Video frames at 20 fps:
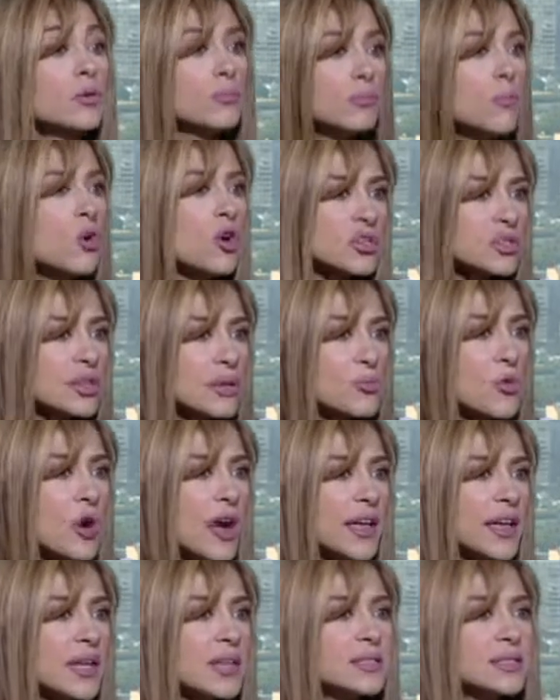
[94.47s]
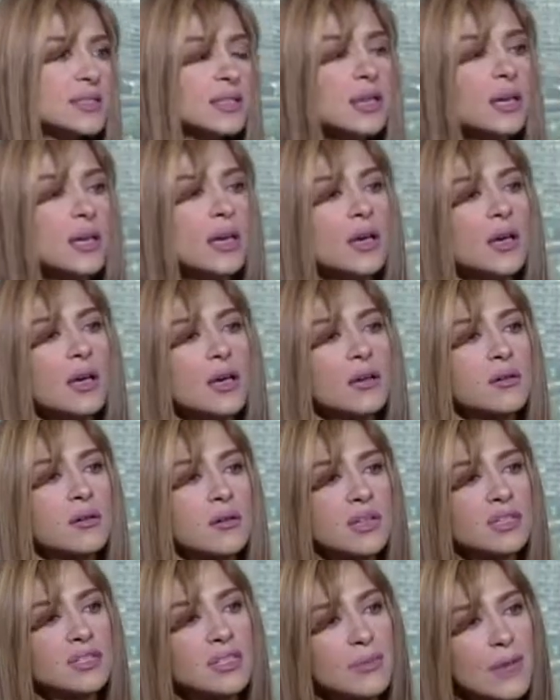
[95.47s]
معظم مؤيدي
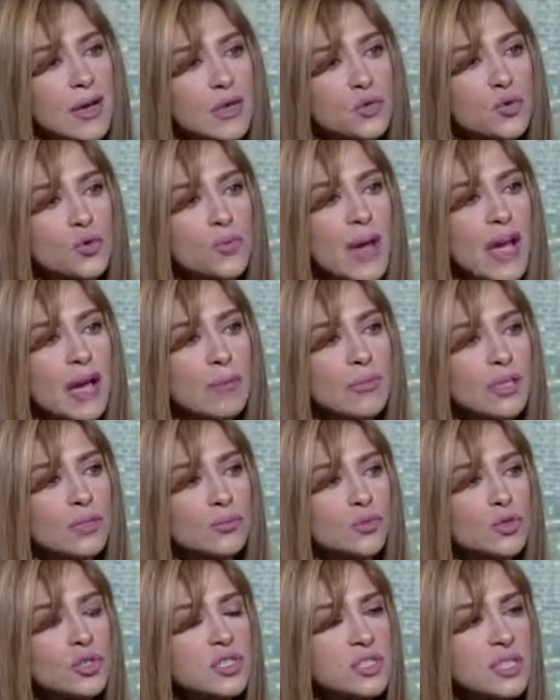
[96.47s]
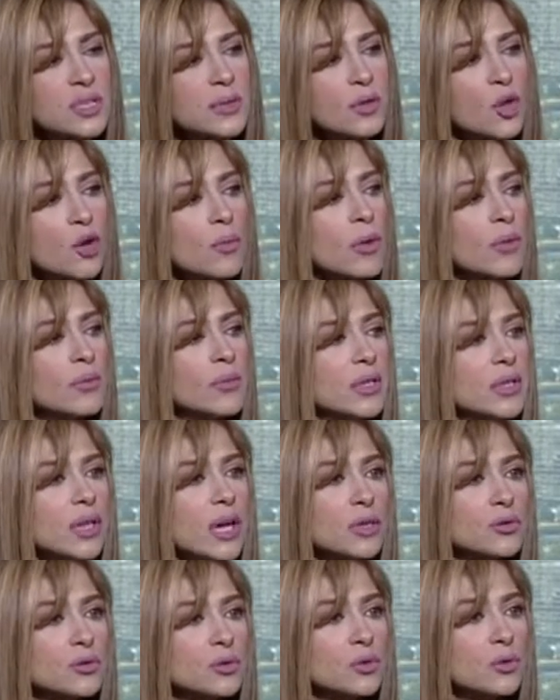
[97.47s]
الرئيس المعزول محمد مرسي ان هم
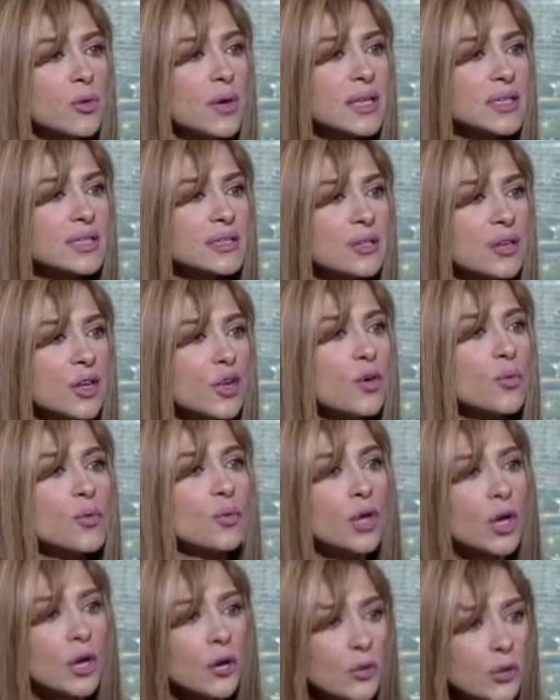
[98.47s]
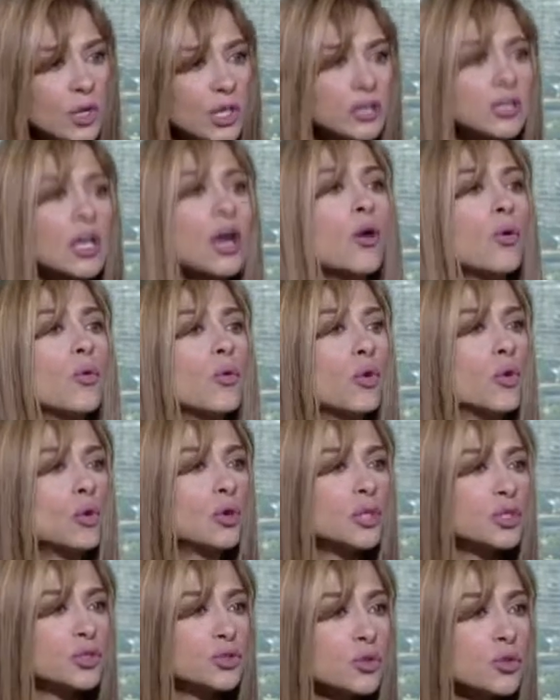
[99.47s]
بياخدوا دلوقتي طريقهم ويقطعوا
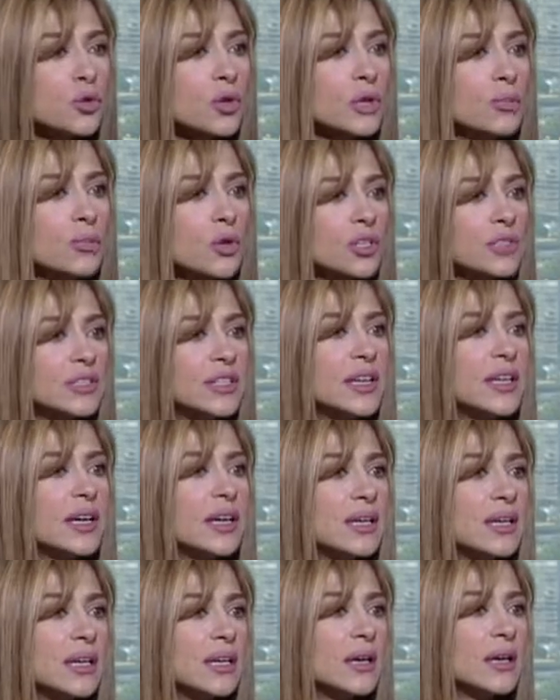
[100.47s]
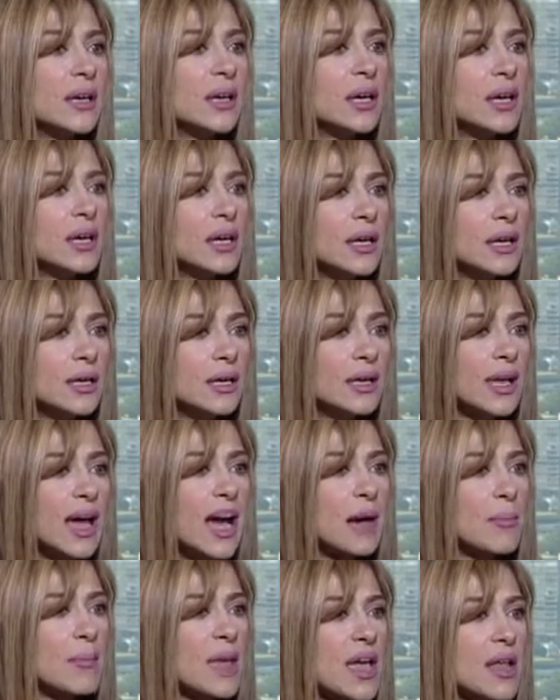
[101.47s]
كل الطرق المؤديه
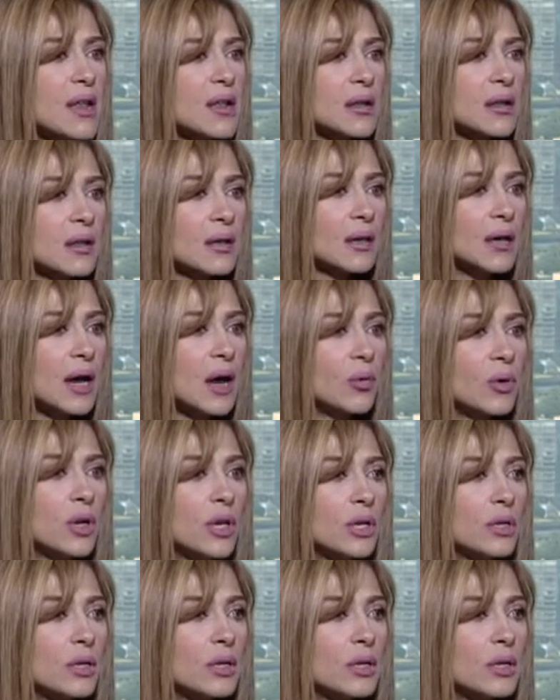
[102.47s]
للاعمال او